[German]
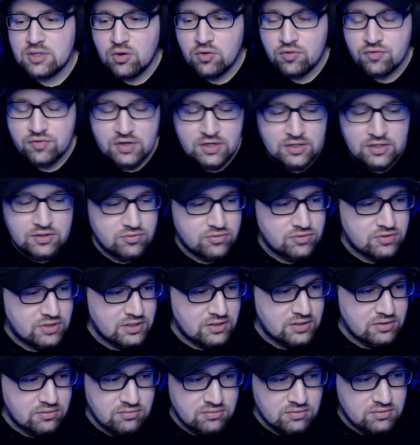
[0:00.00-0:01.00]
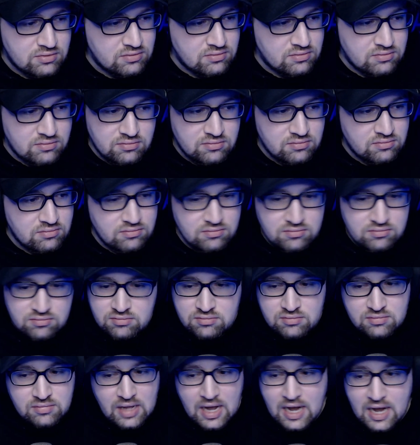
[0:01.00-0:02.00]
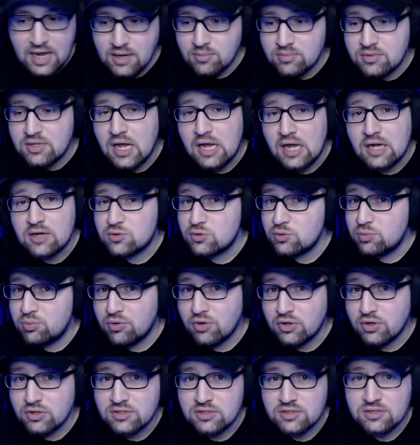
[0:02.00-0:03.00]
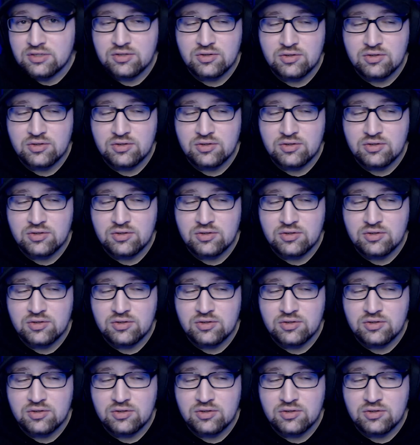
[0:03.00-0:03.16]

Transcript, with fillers: auch vielleicht nur seit einem Tag supportet